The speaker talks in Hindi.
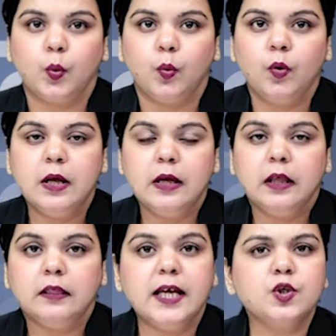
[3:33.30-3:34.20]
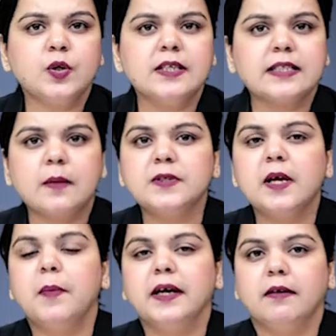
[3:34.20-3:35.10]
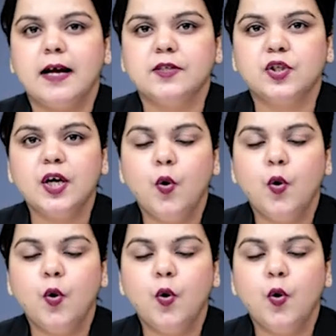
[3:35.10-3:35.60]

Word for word: को देश के सबसे बड़े राज्य